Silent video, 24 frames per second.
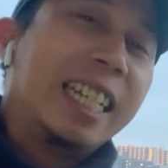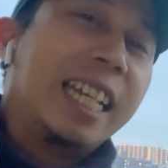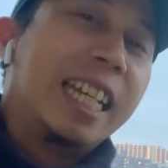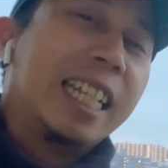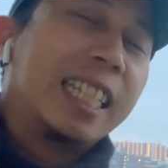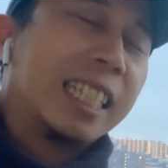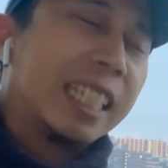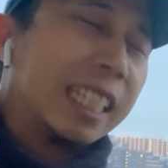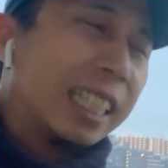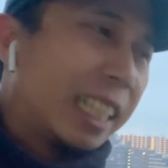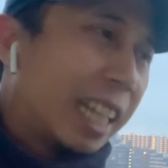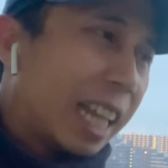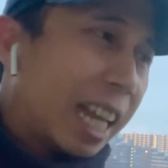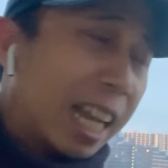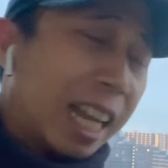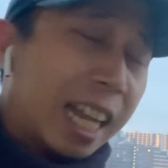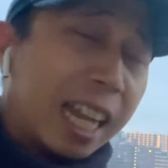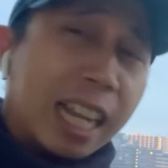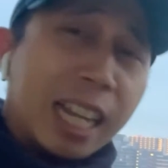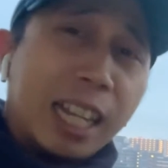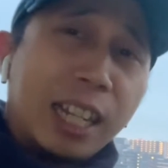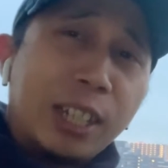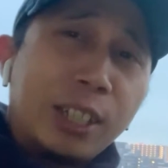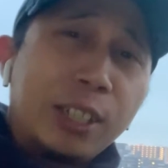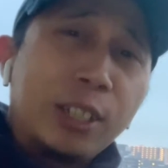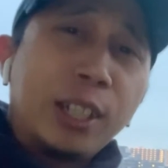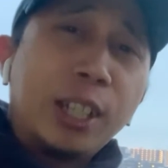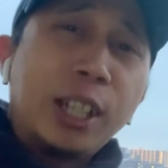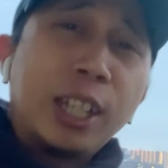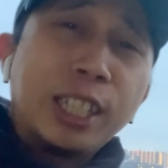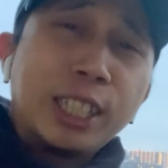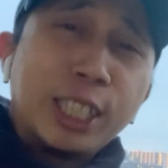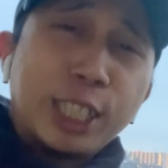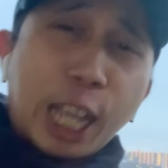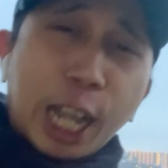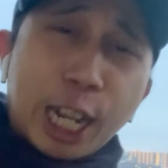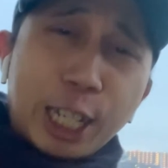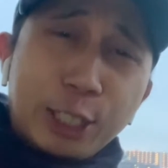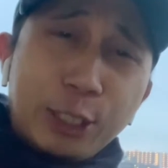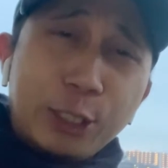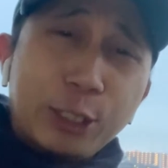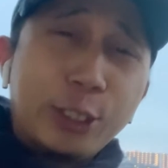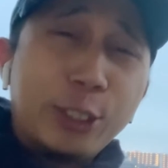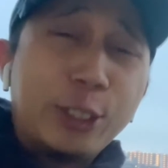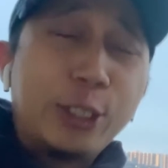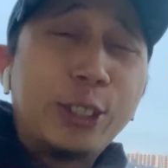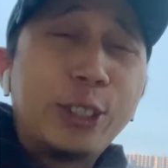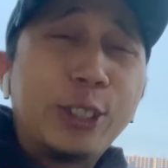tentang salju
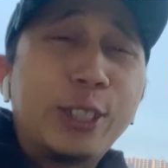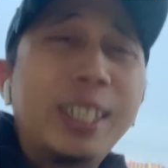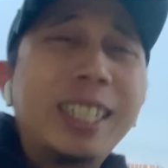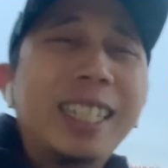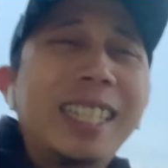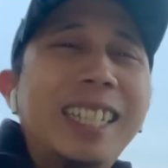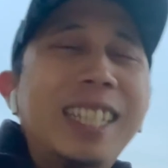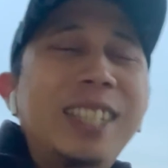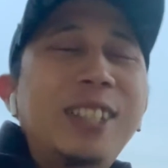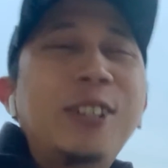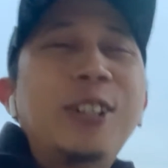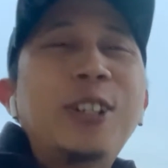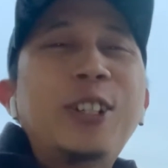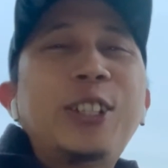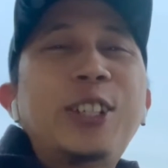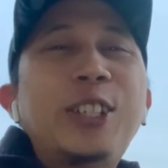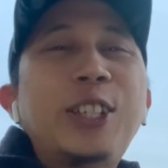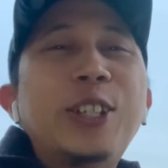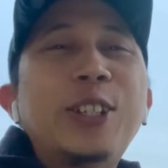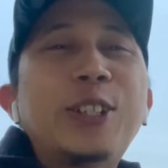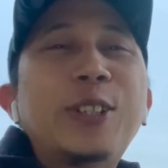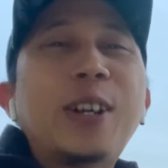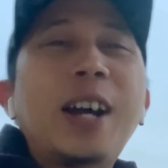turun di Tokyo.